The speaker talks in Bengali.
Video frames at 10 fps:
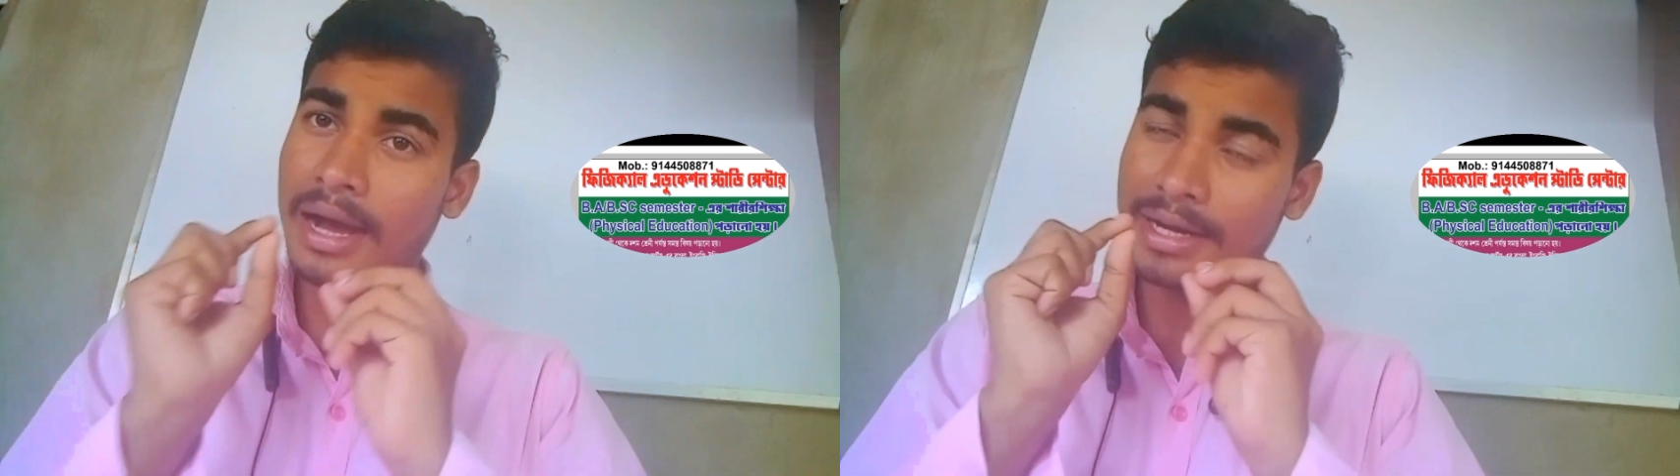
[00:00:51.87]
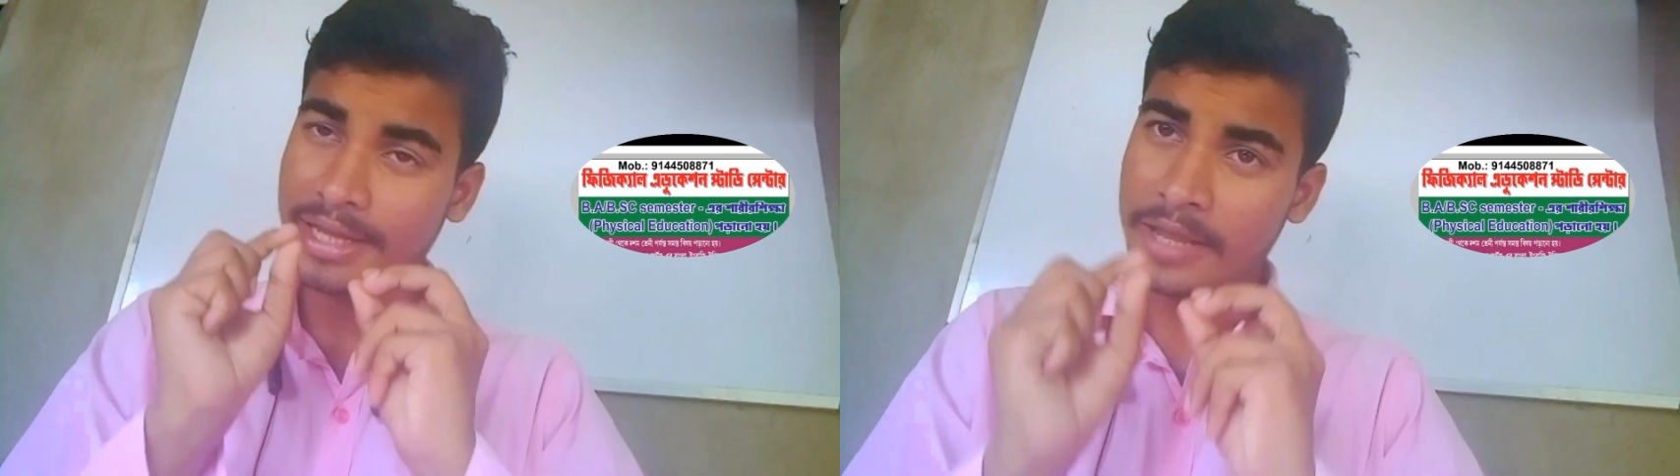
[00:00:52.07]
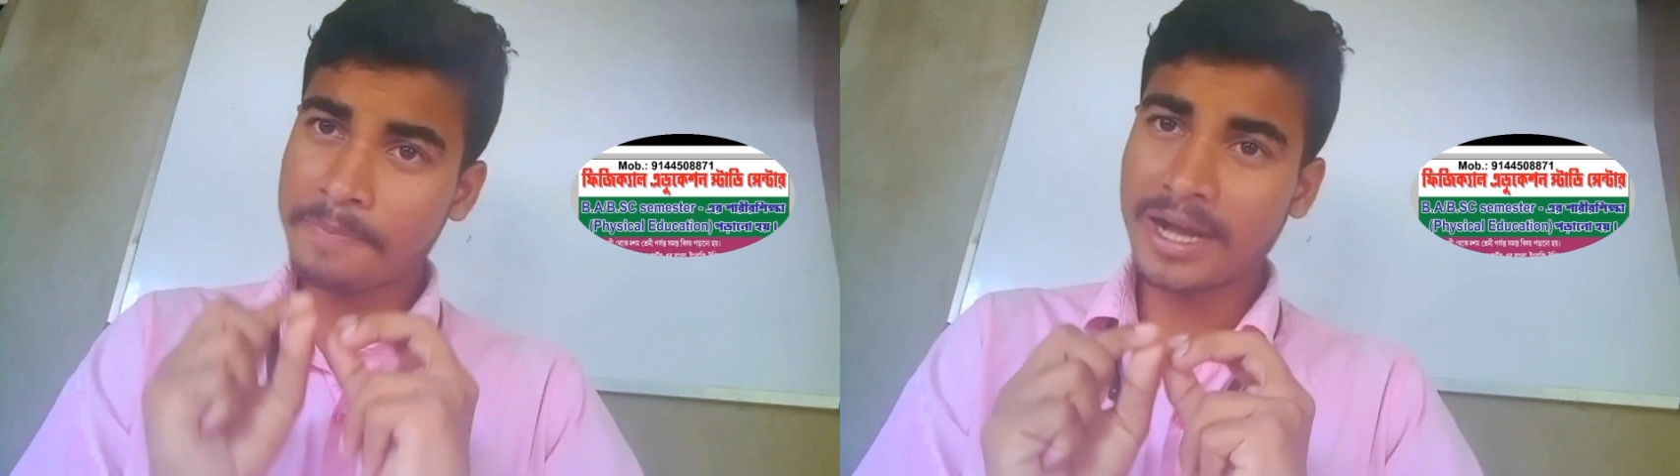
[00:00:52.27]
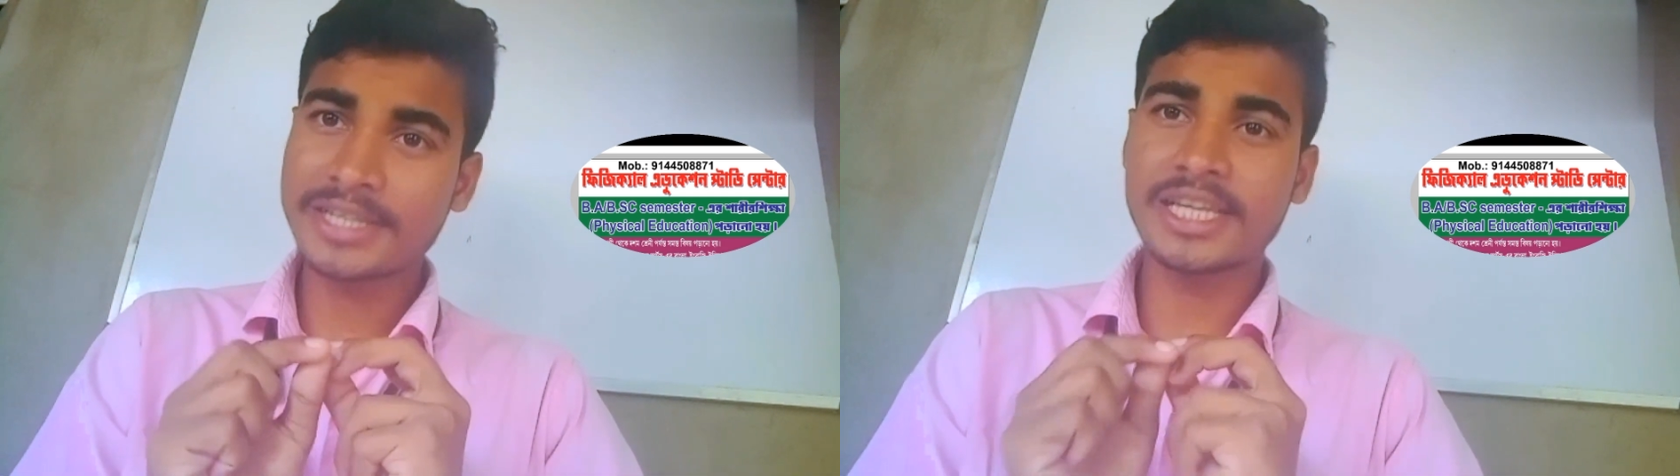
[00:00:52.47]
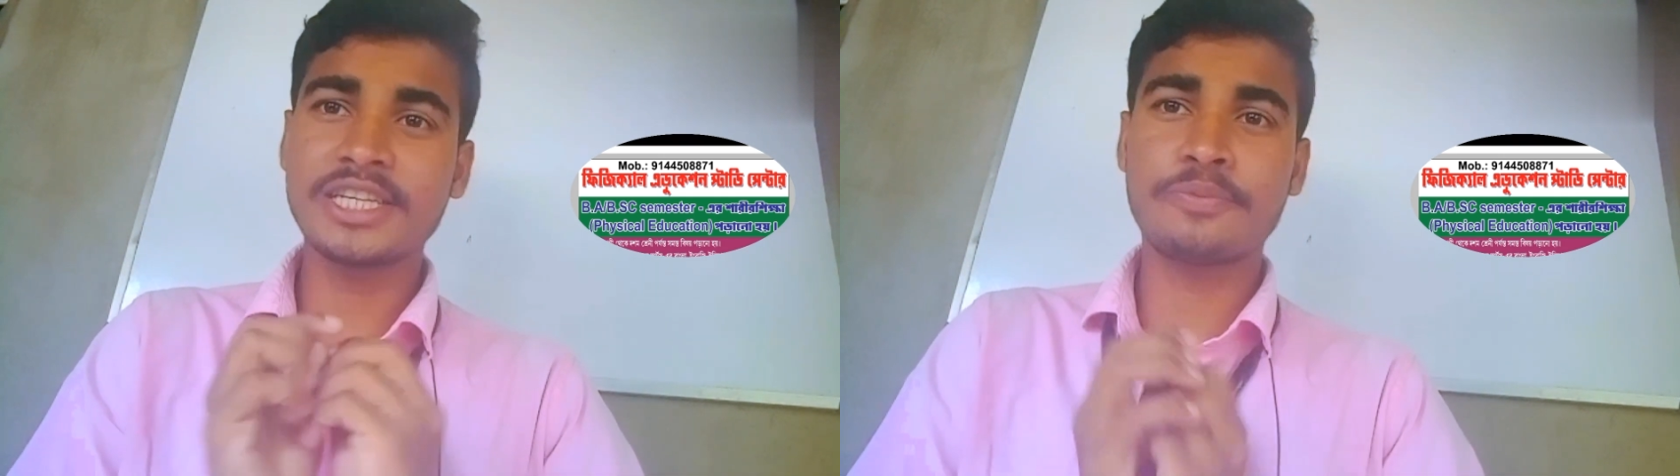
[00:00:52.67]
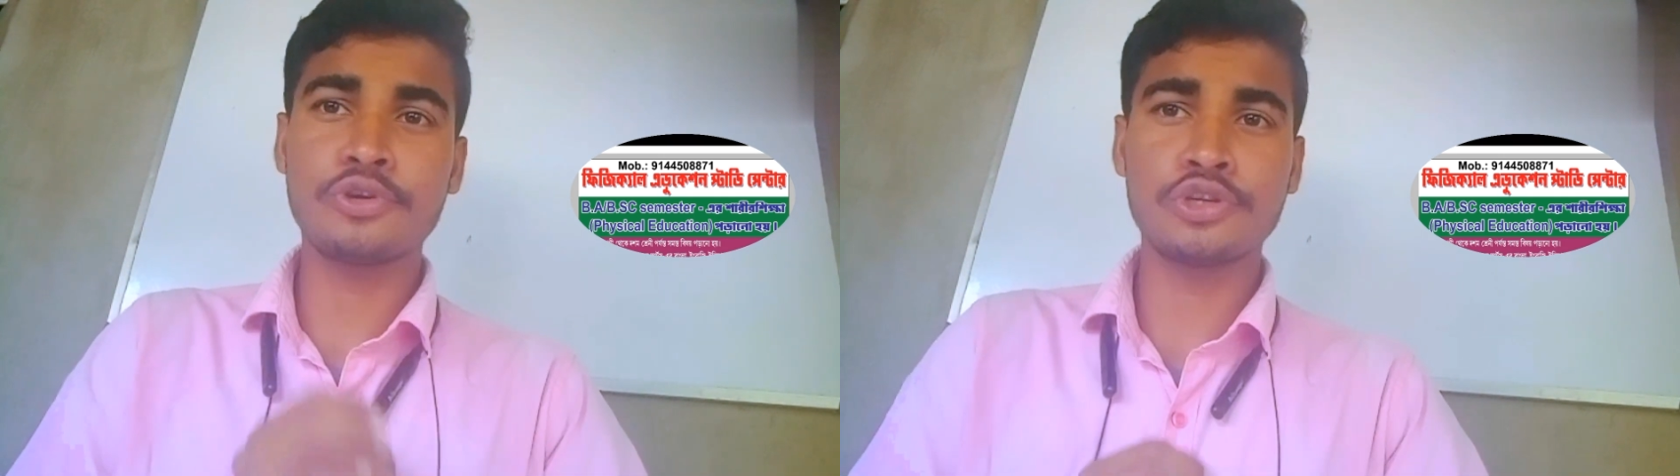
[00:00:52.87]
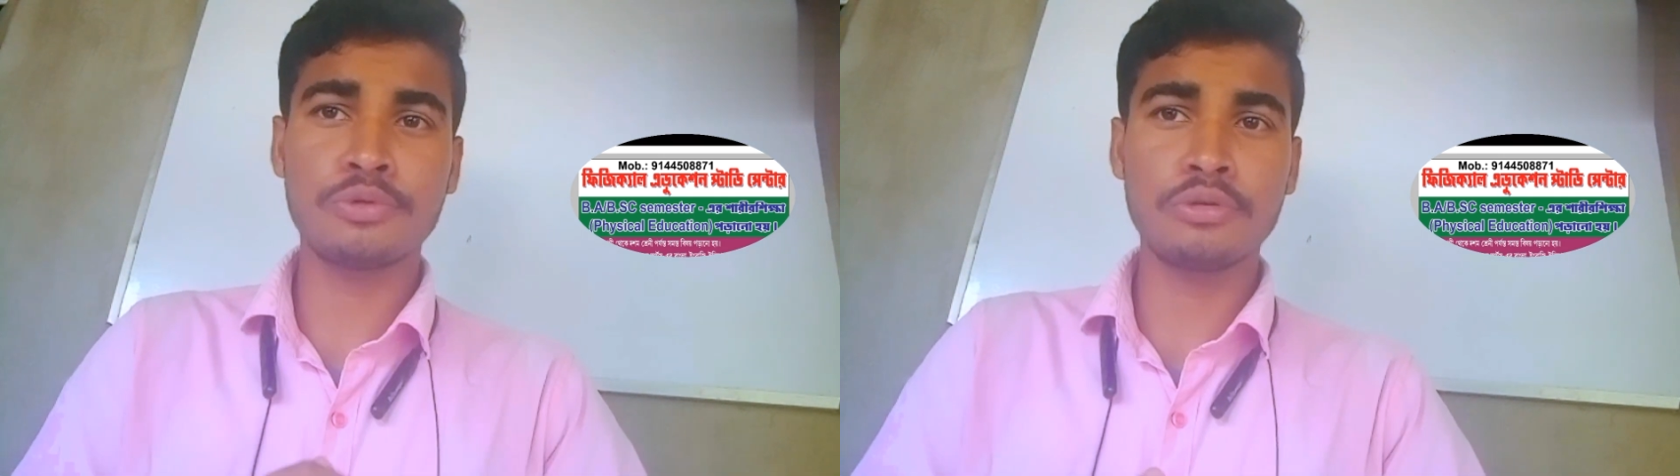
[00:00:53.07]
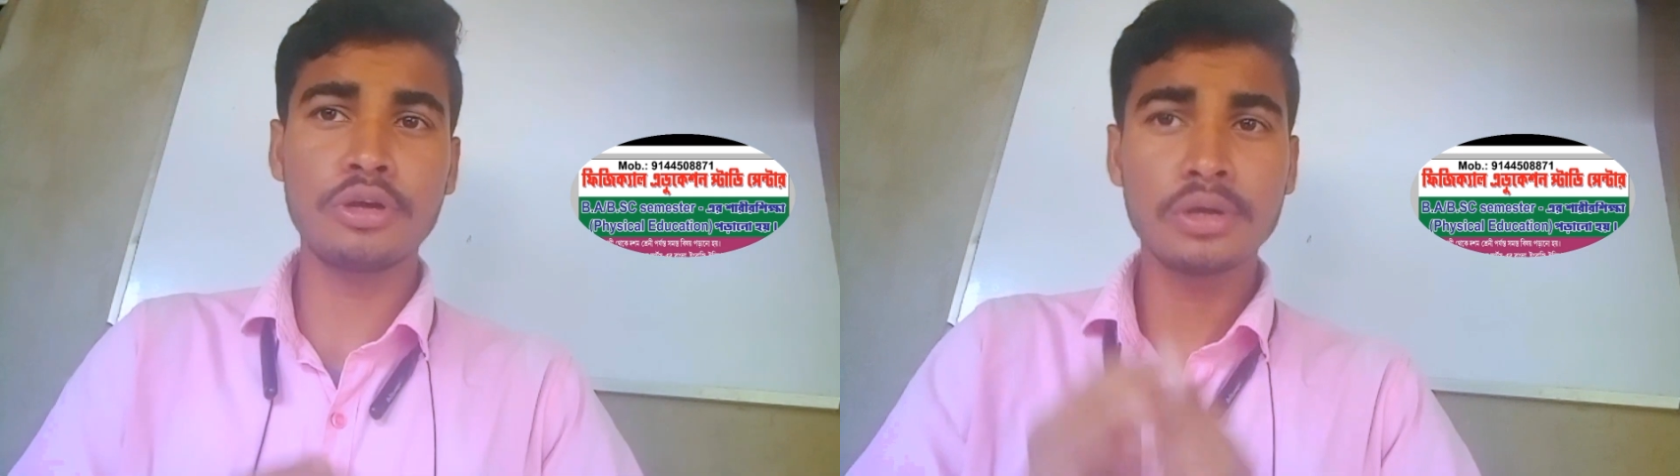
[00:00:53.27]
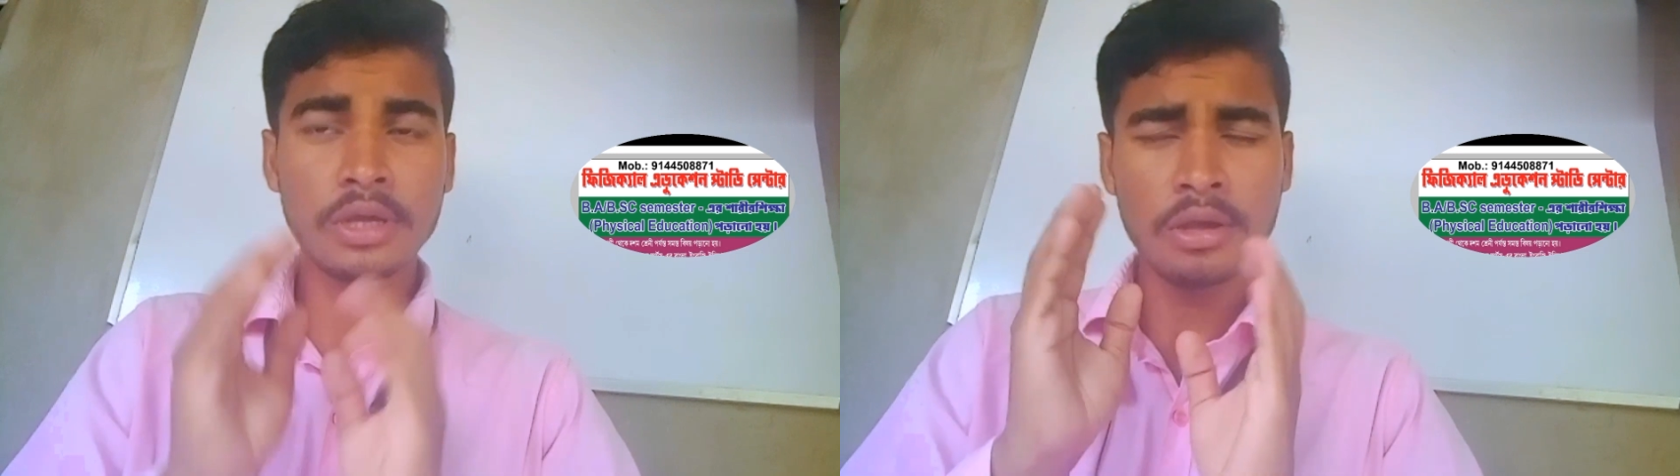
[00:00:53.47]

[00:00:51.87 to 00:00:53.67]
আর এই পাঁচটা যে প্রশ্নগুলো